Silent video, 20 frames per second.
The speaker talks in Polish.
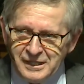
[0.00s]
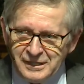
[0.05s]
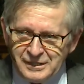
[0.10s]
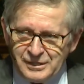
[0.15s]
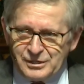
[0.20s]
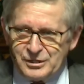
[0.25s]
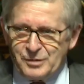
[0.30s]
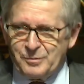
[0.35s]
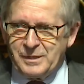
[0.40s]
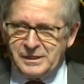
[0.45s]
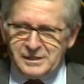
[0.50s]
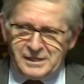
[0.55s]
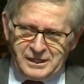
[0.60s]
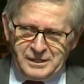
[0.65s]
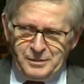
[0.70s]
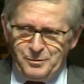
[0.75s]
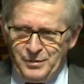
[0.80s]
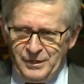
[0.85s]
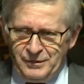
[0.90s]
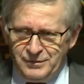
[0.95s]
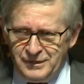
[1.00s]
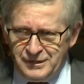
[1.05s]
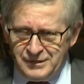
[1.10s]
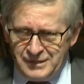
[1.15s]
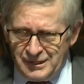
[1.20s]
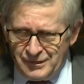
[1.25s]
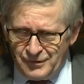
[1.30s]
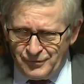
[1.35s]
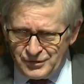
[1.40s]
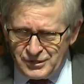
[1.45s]
To co Pan, taki pewny
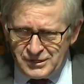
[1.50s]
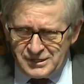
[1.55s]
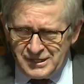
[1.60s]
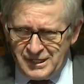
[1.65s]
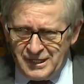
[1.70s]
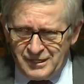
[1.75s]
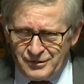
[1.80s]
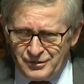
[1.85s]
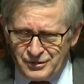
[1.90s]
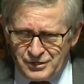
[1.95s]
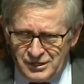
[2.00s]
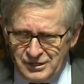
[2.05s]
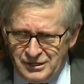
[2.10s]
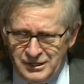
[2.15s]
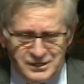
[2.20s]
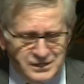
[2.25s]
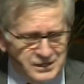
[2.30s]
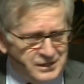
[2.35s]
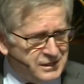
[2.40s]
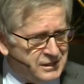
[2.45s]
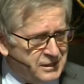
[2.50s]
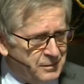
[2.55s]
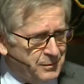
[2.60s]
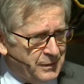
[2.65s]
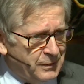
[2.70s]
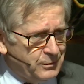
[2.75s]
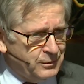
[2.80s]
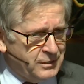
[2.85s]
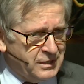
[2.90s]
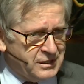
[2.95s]
tego wszystkiego, że nic się
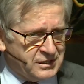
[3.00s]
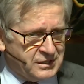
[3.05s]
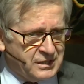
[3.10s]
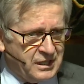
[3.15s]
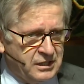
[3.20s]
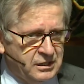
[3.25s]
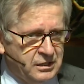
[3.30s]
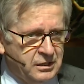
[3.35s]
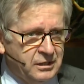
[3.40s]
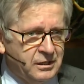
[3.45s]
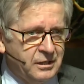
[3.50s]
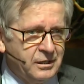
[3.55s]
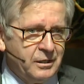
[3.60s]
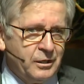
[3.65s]
Panu nie stanie?